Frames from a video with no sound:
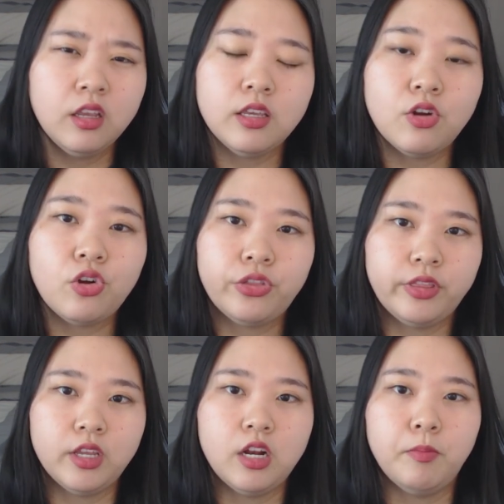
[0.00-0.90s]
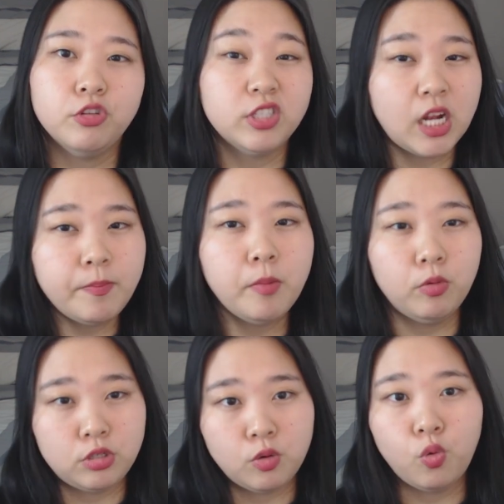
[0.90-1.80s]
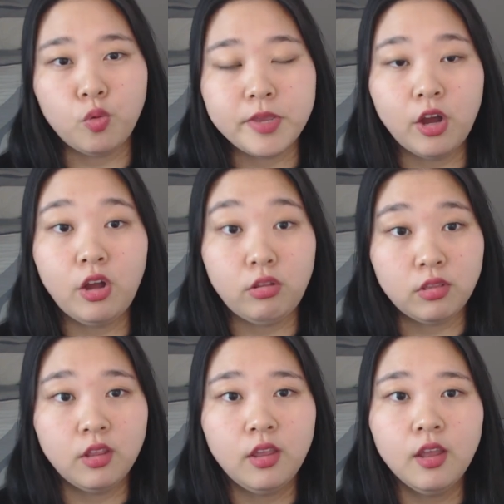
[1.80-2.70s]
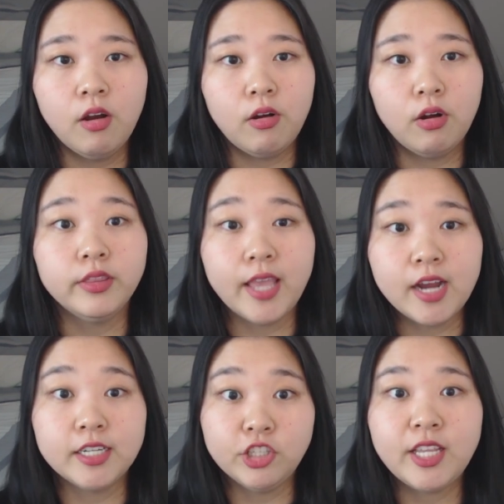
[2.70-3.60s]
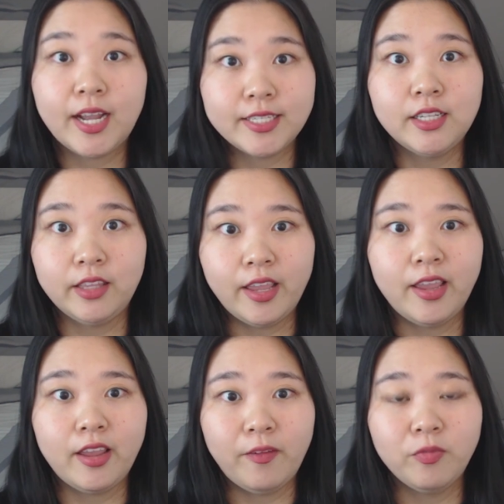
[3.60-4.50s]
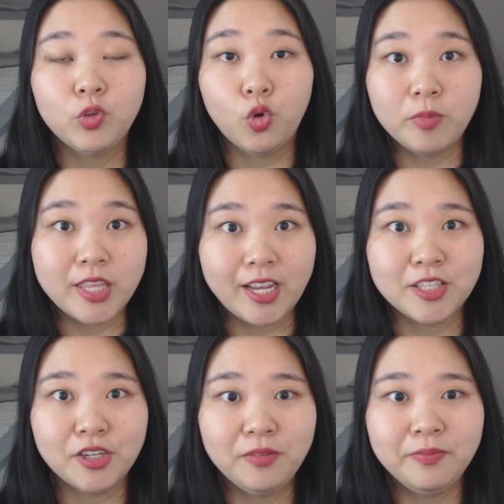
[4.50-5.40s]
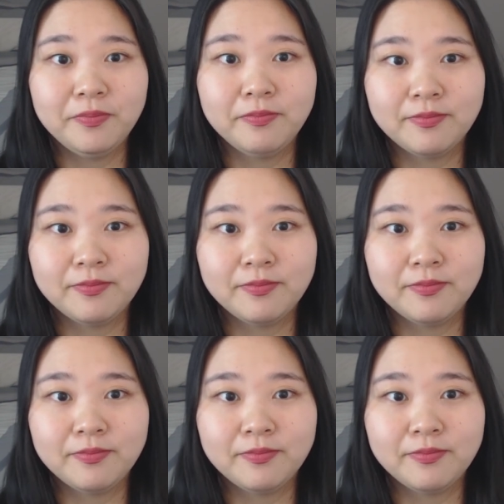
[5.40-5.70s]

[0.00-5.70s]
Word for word: 이런 것들 먼저 살펴보시고 오면 어, 대학을 선택하실 때 도움이 되겠죠.